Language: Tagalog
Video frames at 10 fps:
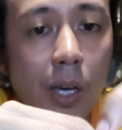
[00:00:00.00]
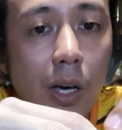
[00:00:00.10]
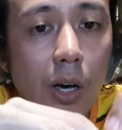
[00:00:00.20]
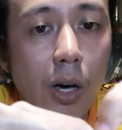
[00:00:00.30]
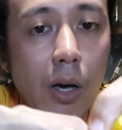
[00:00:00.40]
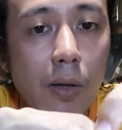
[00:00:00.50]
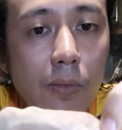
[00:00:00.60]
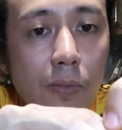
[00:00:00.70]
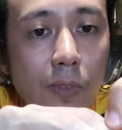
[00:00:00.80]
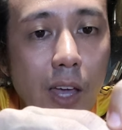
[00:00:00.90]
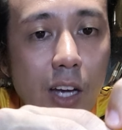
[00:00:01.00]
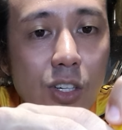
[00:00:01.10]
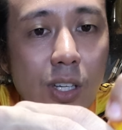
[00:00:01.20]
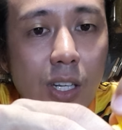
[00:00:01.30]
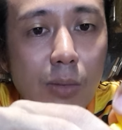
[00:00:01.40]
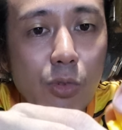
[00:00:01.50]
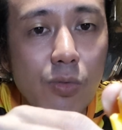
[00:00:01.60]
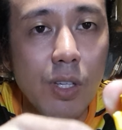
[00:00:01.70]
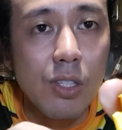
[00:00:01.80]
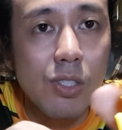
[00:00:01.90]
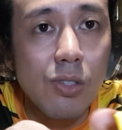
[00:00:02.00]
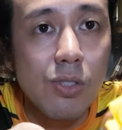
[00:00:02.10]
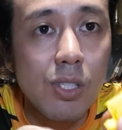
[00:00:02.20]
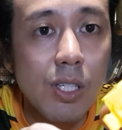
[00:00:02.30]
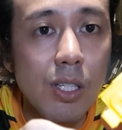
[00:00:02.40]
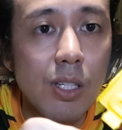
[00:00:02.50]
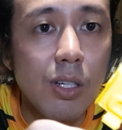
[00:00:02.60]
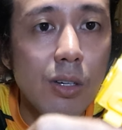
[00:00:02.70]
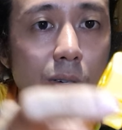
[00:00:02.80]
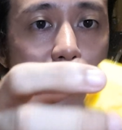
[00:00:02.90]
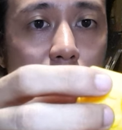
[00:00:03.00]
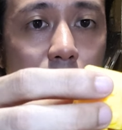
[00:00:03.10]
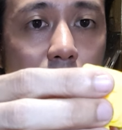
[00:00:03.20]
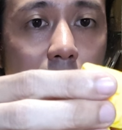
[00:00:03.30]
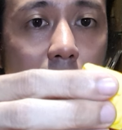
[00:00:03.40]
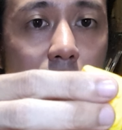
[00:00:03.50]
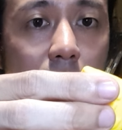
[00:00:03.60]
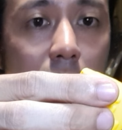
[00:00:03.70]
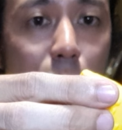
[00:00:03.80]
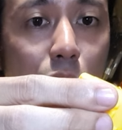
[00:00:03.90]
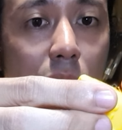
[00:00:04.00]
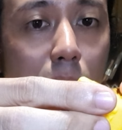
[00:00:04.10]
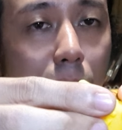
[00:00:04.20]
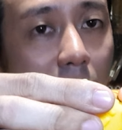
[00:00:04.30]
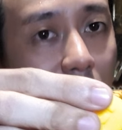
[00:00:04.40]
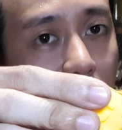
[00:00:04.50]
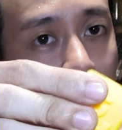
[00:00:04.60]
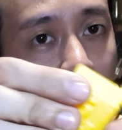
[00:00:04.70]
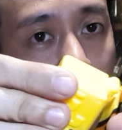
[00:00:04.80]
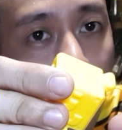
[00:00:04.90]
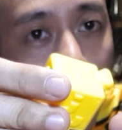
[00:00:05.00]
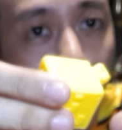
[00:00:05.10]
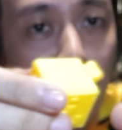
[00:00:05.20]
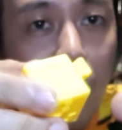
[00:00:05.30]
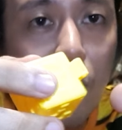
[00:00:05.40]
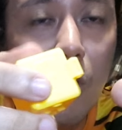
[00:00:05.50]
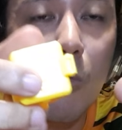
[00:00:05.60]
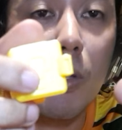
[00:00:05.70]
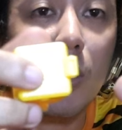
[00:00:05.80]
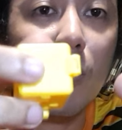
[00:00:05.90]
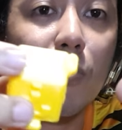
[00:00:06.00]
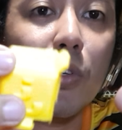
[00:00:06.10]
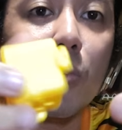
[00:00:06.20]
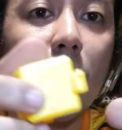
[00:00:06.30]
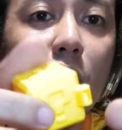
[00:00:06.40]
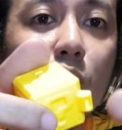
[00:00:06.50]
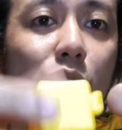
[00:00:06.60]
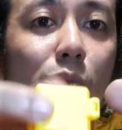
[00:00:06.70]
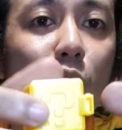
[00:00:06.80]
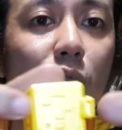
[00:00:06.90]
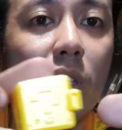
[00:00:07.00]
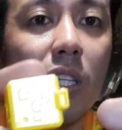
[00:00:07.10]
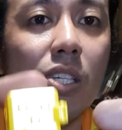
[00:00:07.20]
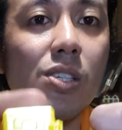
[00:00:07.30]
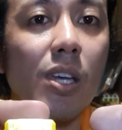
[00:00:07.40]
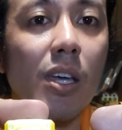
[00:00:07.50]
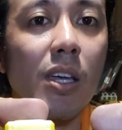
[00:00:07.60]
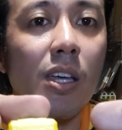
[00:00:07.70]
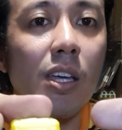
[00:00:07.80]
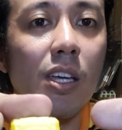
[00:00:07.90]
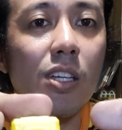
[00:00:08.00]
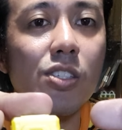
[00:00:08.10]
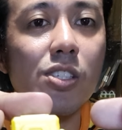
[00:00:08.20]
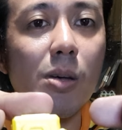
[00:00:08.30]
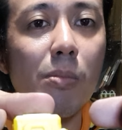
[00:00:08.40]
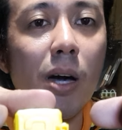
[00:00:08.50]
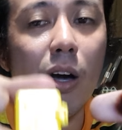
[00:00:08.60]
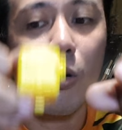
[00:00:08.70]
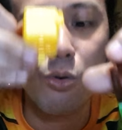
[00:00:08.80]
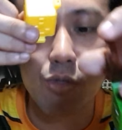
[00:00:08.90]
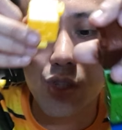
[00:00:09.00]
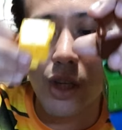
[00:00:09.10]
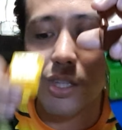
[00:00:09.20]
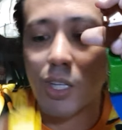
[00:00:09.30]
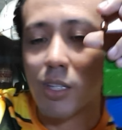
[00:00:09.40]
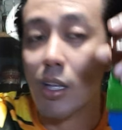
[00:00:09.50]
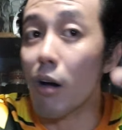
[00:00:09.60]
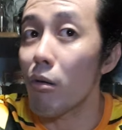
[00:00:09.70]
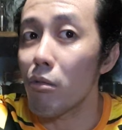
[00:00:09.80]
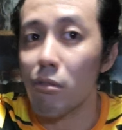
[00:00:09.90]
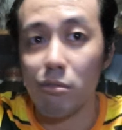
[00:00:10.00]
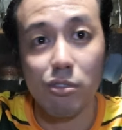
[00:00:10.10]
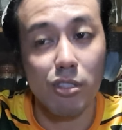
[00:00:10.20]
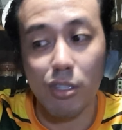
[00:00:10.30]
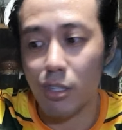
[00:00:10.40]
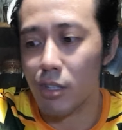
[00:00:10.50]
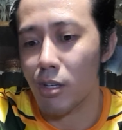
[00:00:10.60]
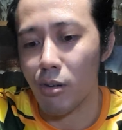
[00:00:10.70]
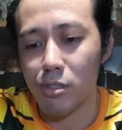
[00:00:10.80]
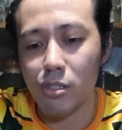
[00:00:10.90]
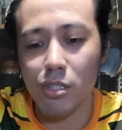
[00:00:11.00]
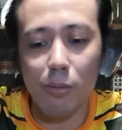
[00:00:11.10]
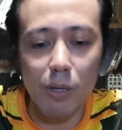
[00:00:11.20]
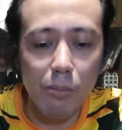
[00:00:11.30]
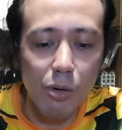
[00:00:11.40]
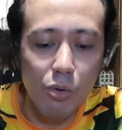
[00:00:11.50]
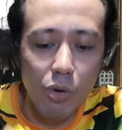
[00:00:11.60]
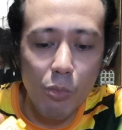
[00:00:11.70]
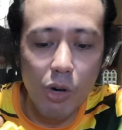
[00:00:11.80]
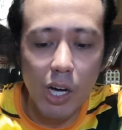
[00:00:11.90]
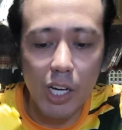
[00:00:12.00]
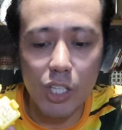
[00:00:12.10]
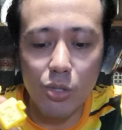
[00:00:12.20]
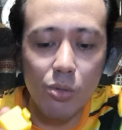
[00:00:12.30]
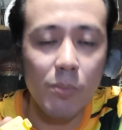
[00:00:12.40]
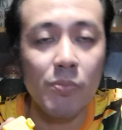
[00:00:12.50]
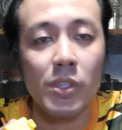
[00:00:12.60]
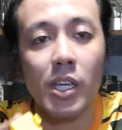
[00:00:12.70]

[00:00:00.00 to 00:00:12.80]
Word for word: uh, they actually removed it. So, see? There you go. You can actually remove it. But, I'm not recommending for you guys to remove it kasi it's somehow cheating daw. Cheating daw. Kasi syempre, makukuha mo kagad yung